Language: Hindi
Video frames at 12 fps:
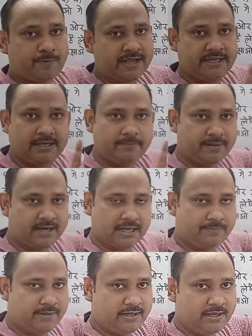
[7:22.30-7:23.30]
टू पाई के
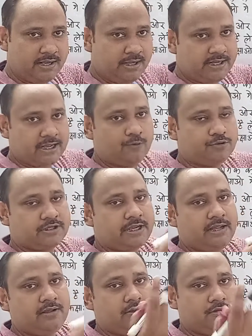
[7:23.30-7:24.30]
बराबर या
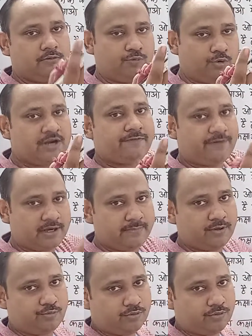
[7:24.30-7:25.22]
उसके गुणनफल में